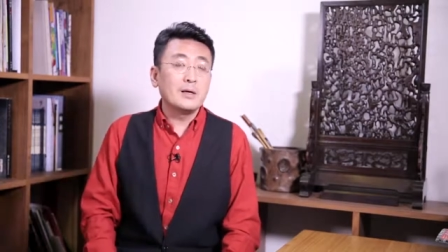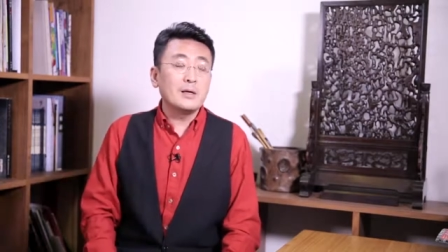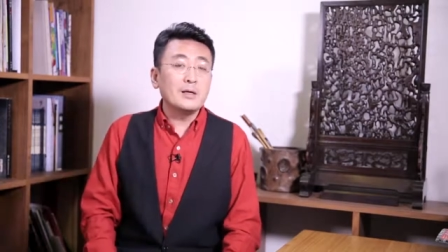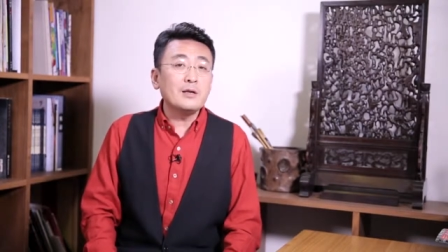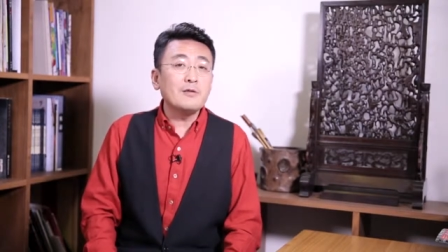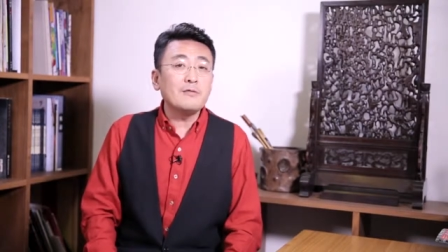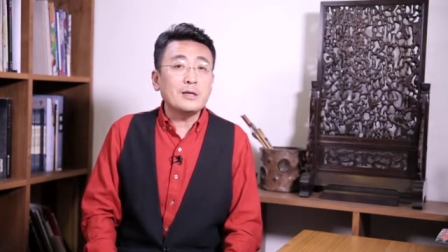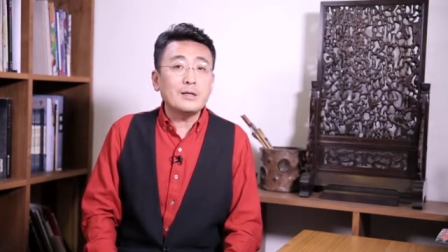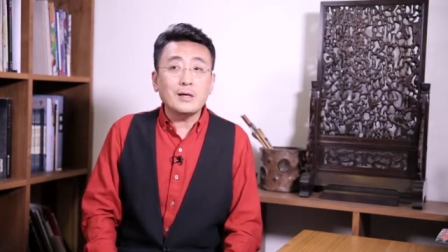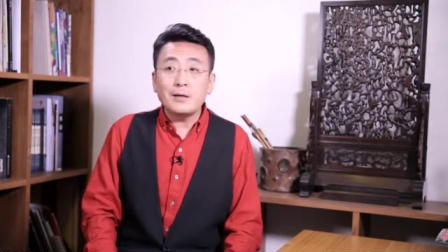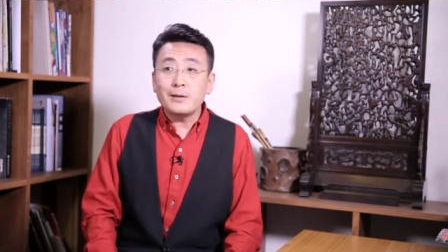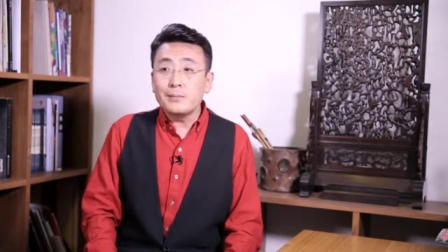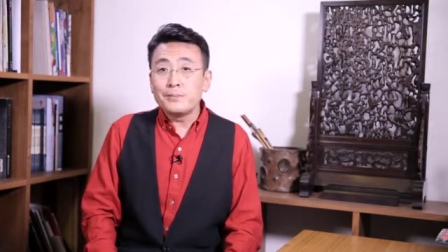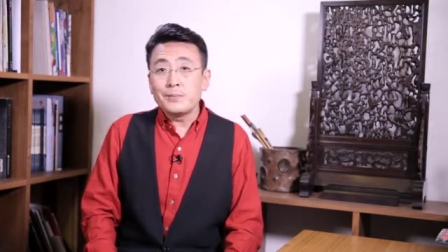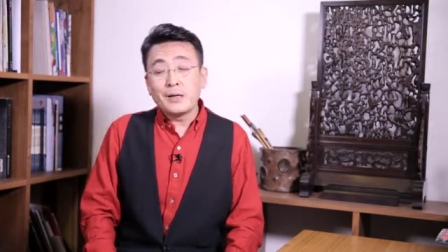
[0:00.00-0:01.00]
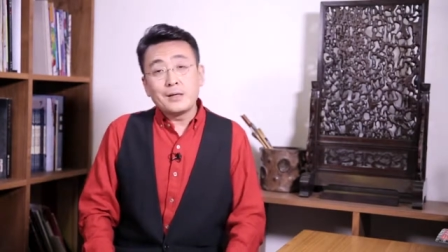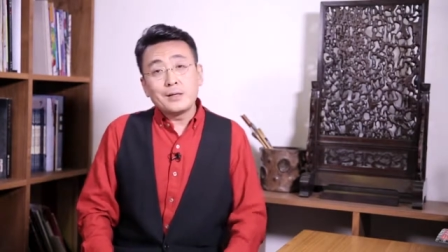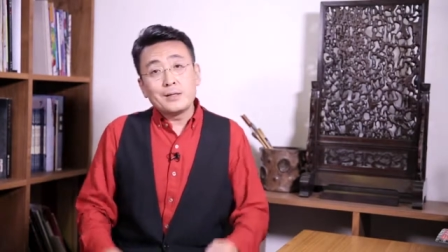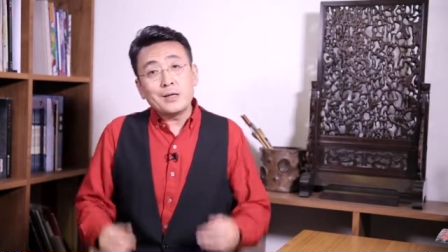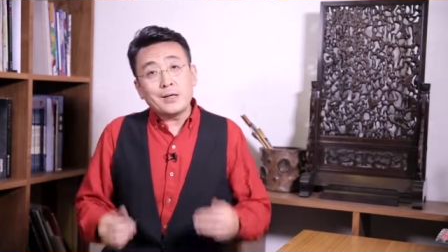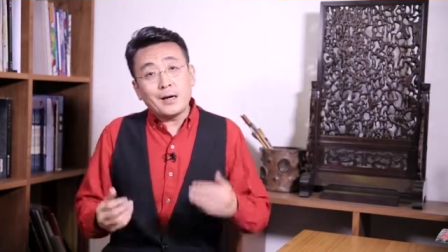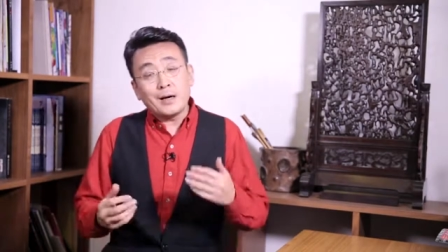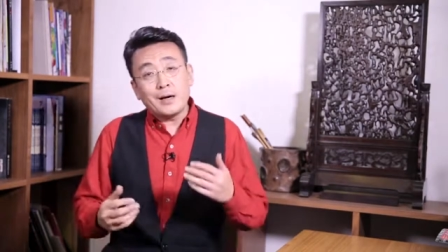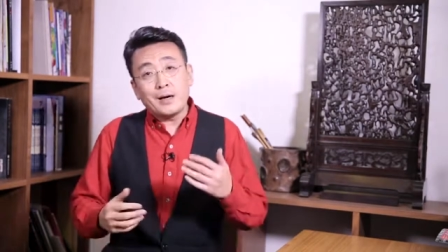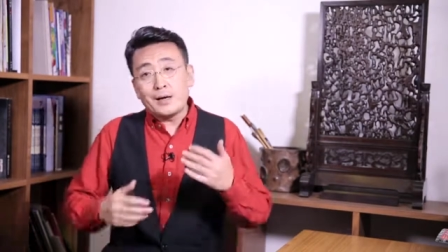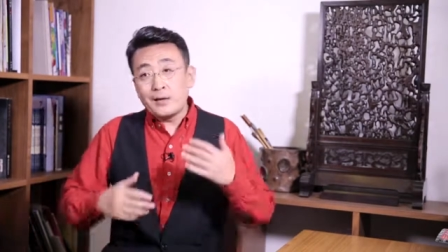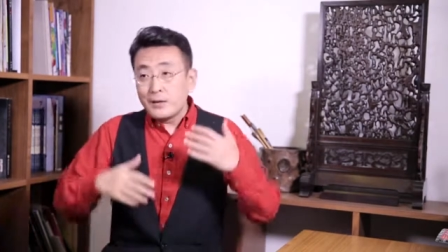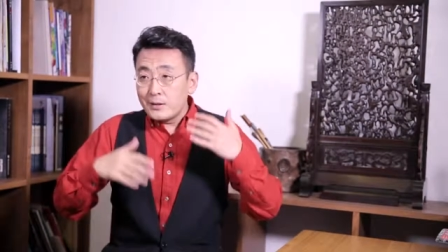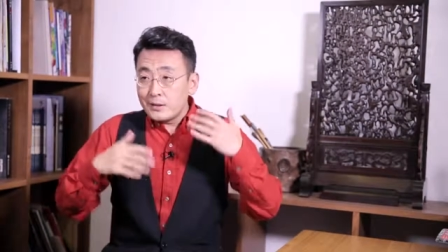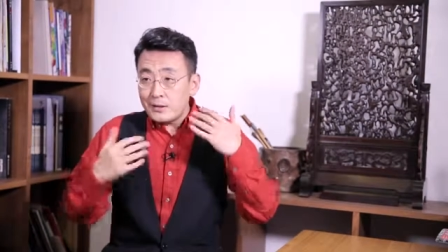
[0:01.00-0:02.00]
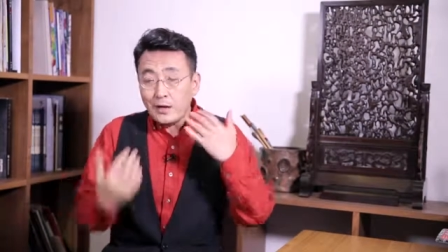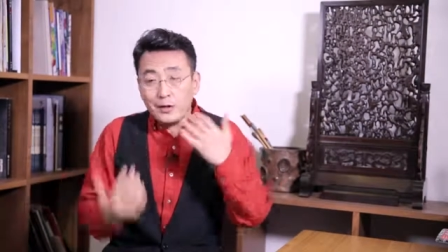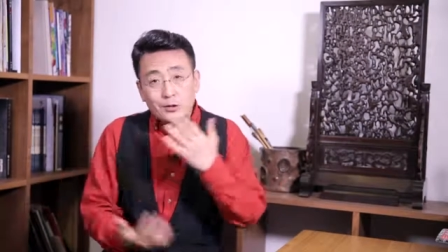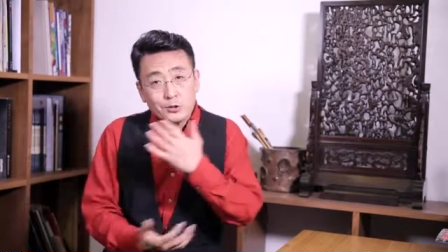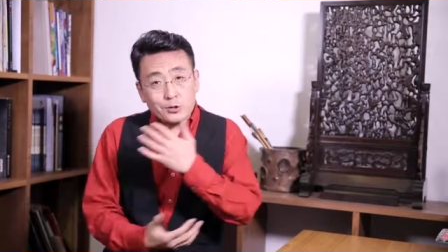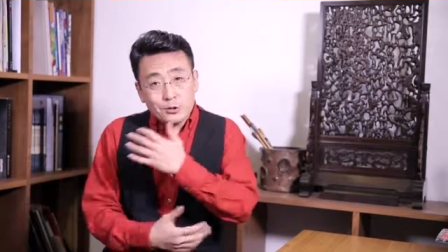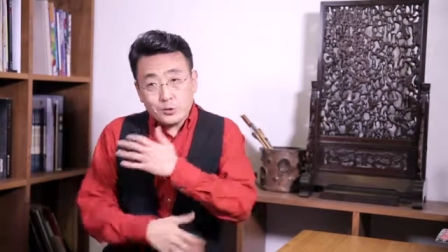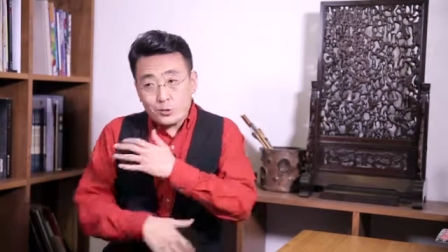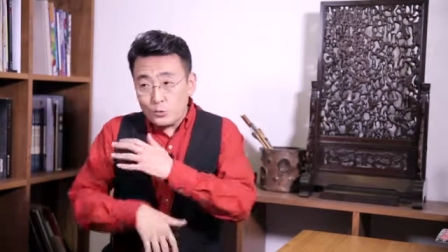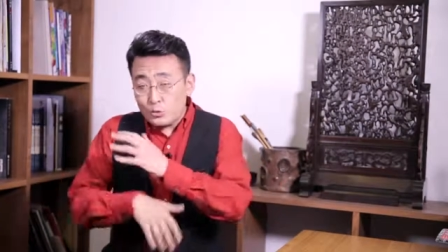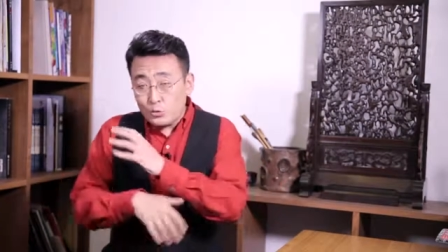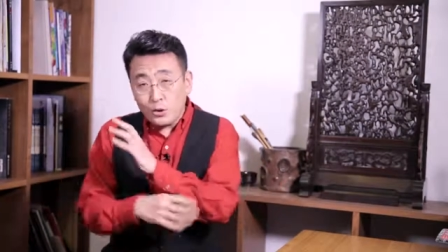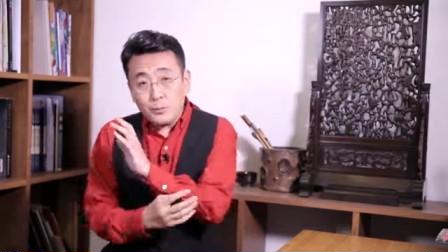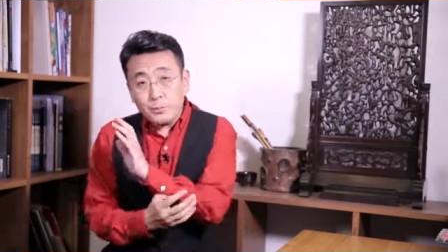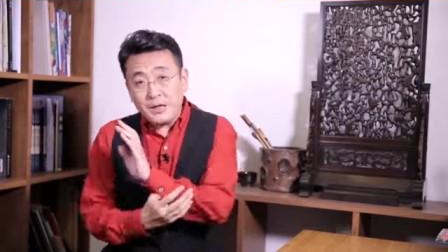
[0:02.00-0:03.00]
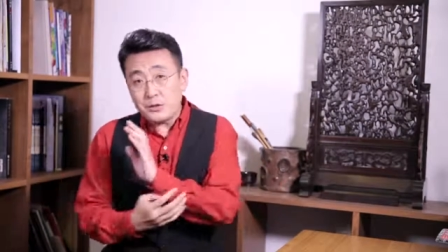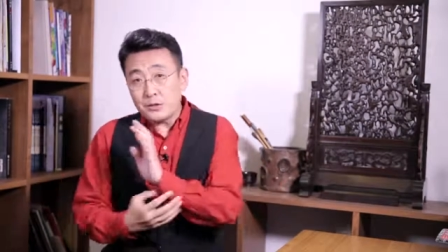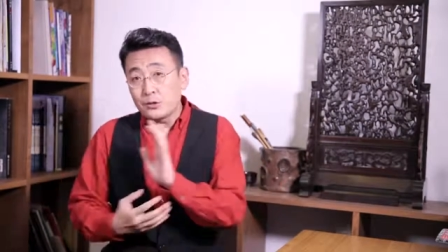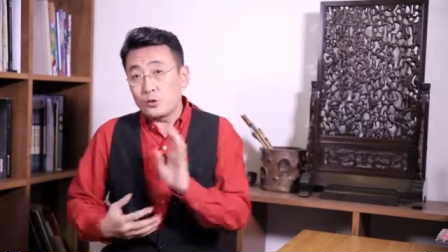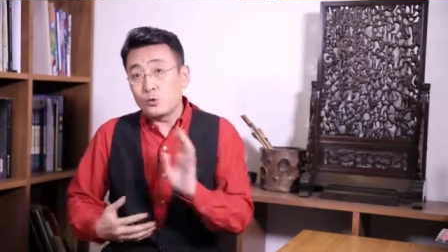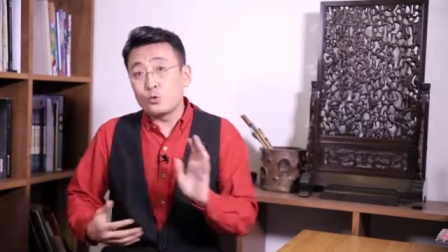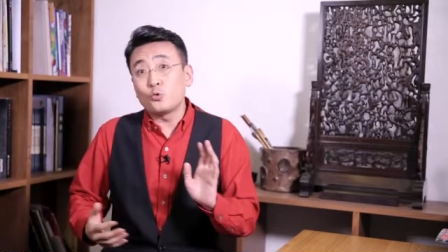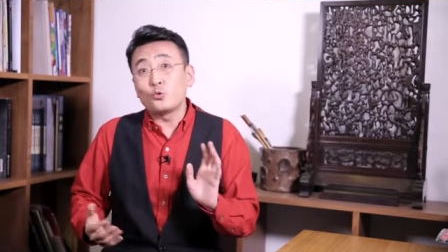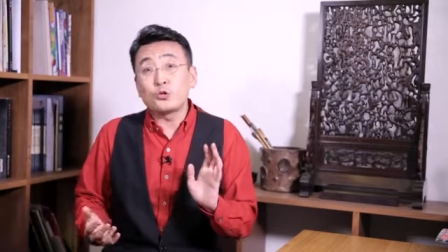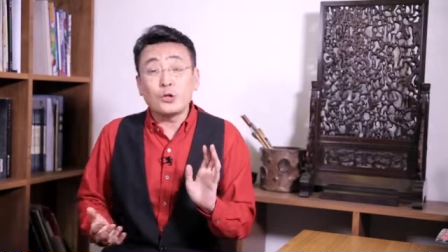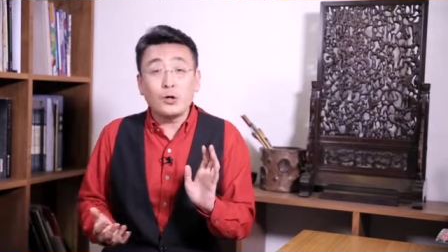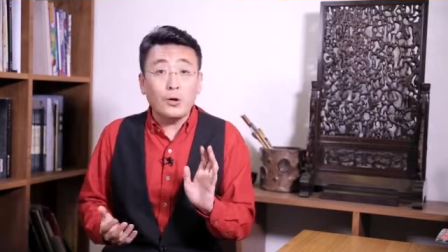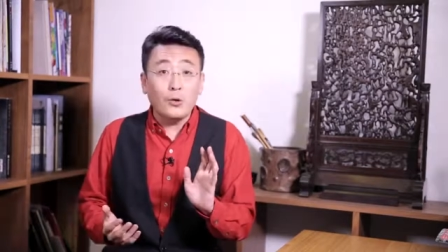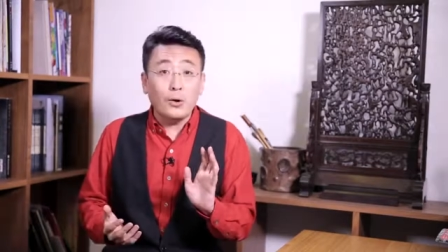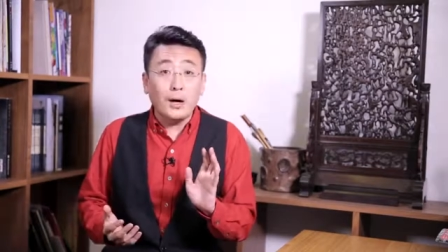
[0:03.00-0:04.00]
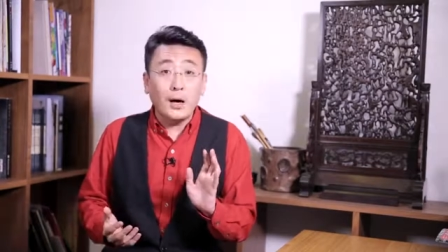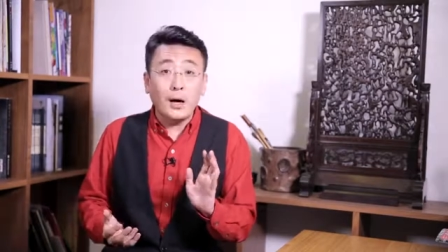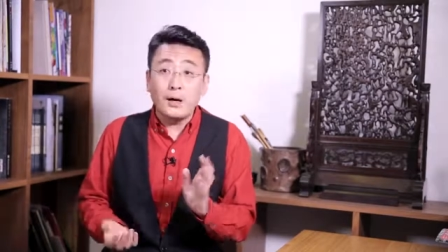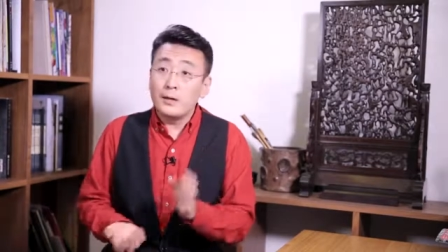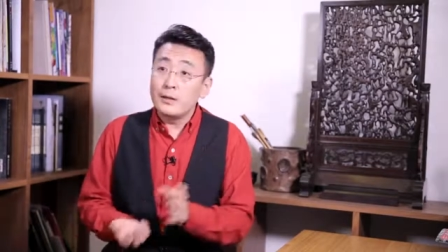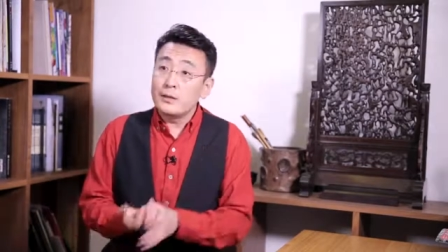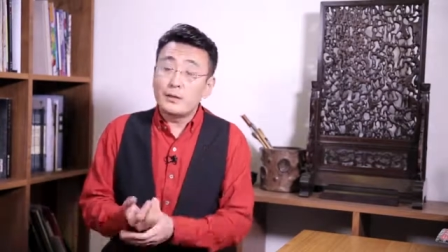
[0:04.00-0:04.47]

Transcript: 因为呢，你看啊，他要是做了变性手术之后啊，